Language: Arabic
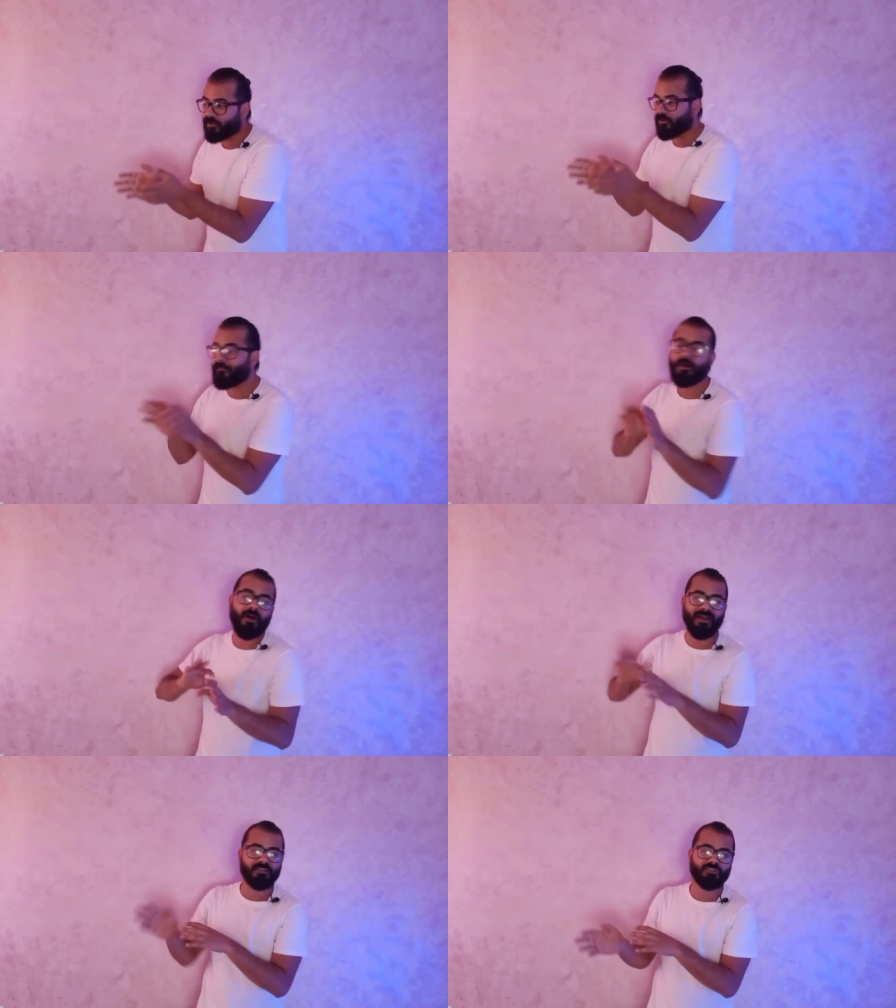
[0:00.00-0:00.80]
الارقام
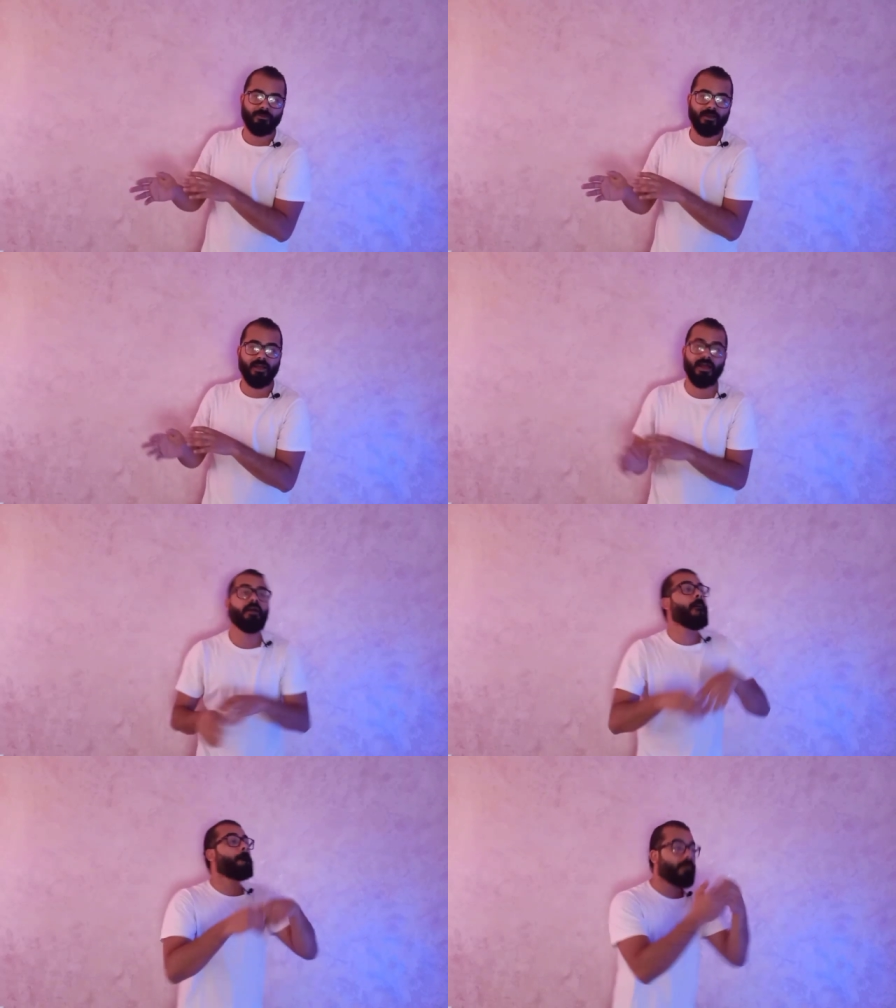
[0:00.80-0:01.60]
او حاجات
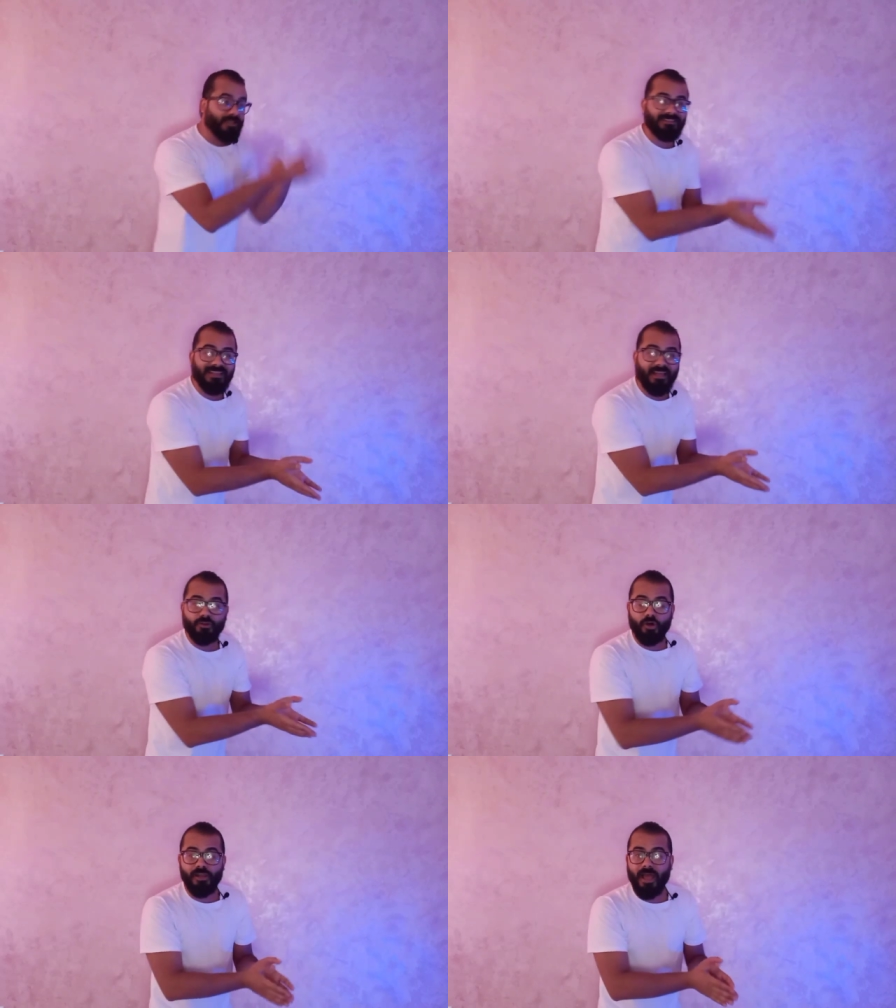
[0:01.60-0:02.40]
شبهها
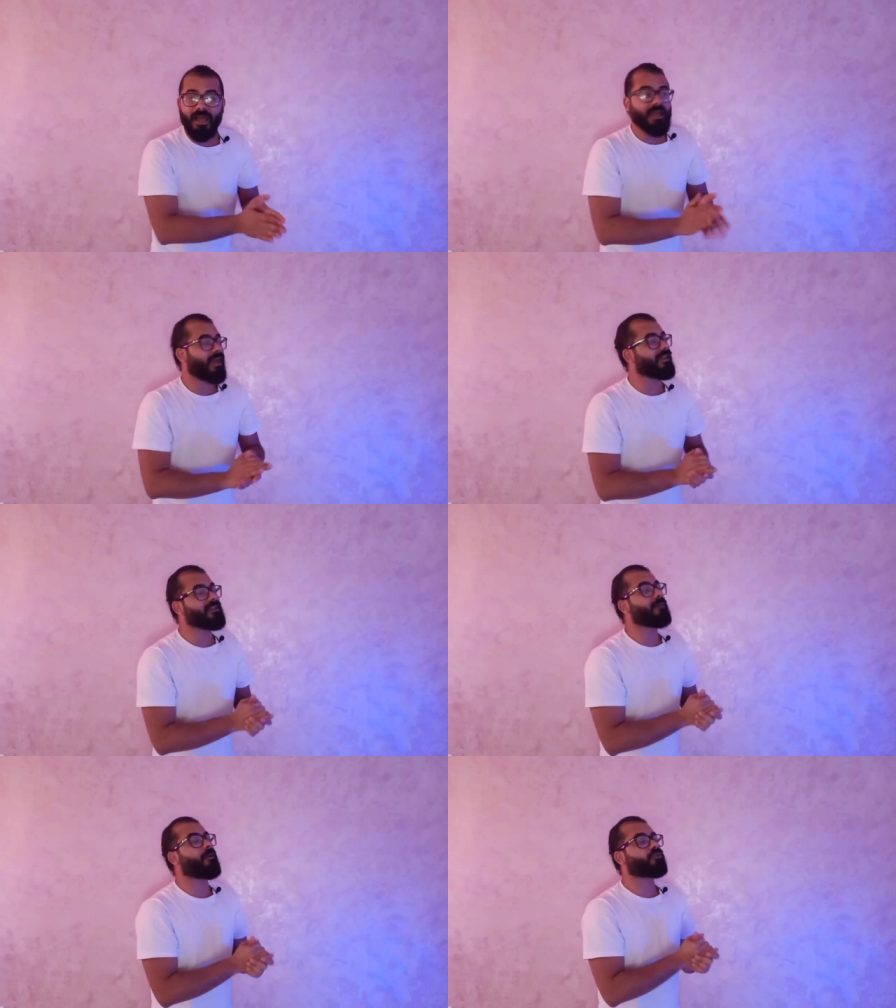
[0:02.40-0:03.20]
بنطلع نقولها
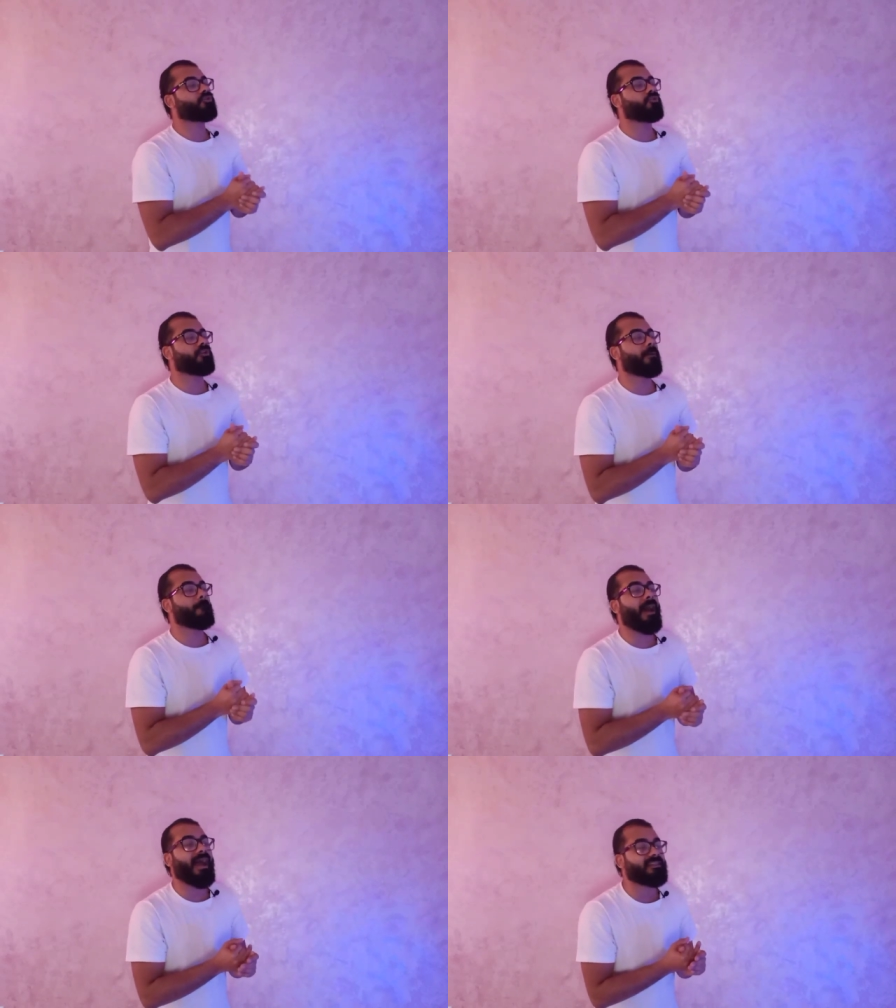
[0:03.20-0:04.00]
خلينا برضو نقول
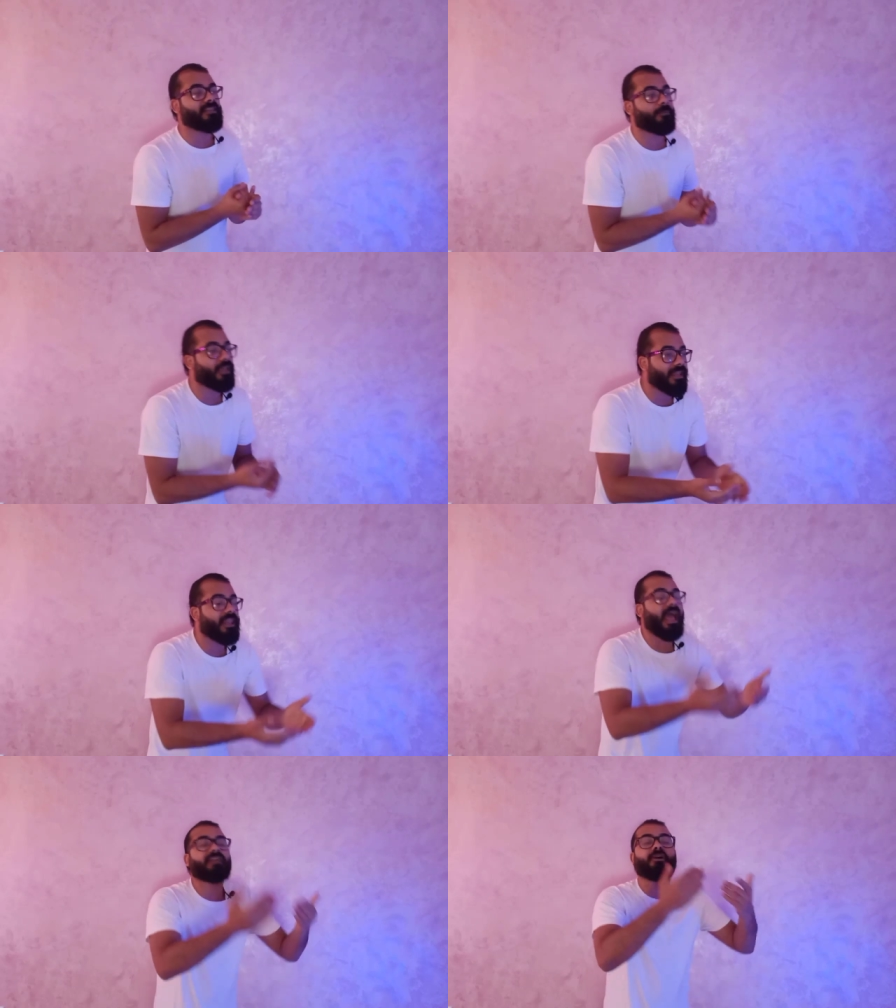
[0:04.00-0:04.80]
لما حد
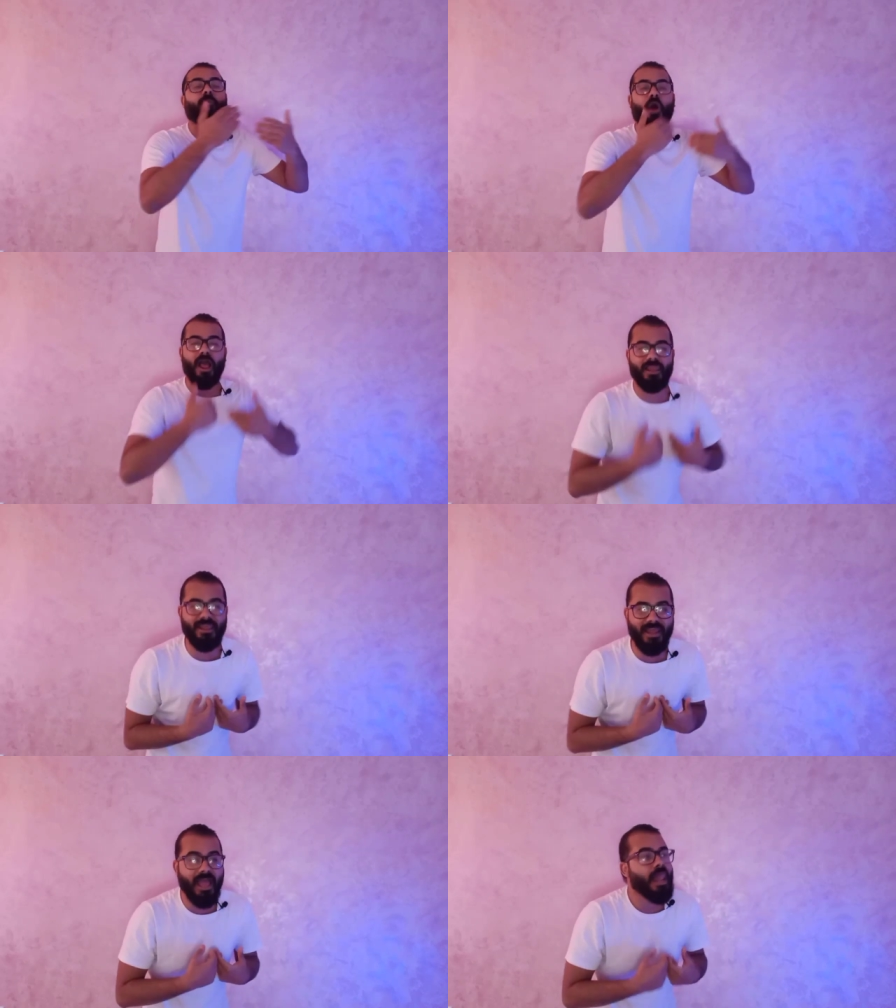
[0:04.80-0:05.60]
بيقل ادبه
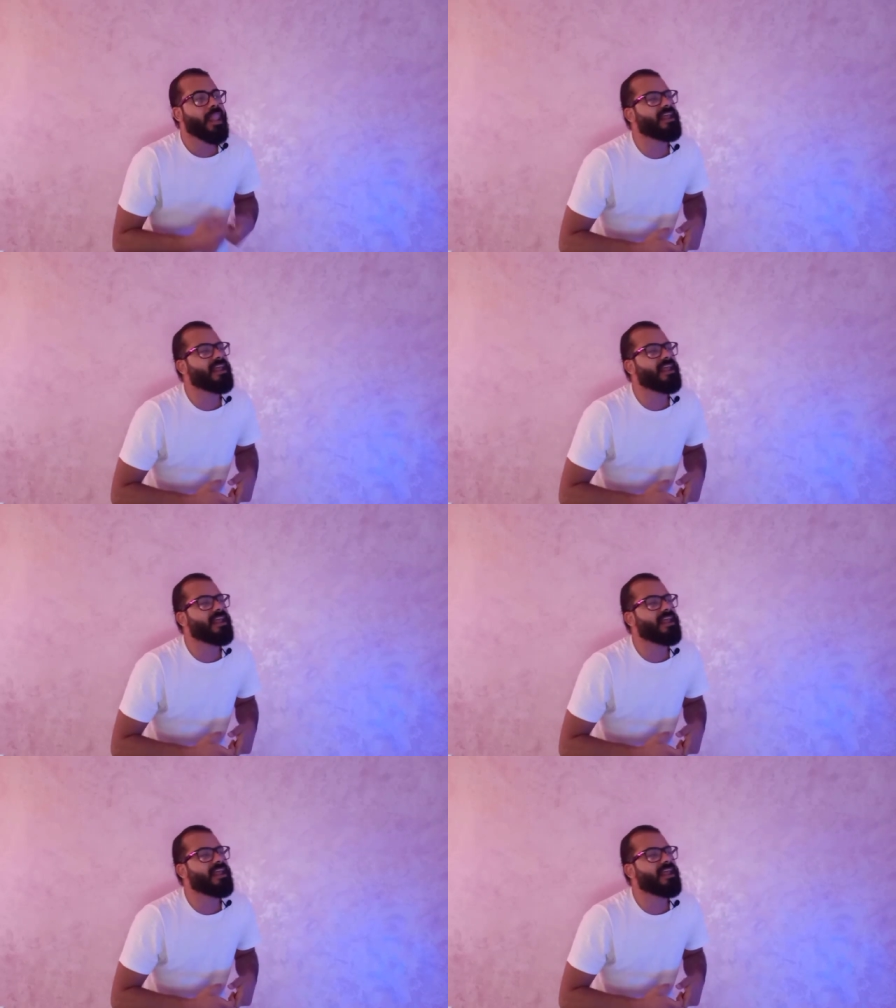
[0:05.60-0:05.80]
علينا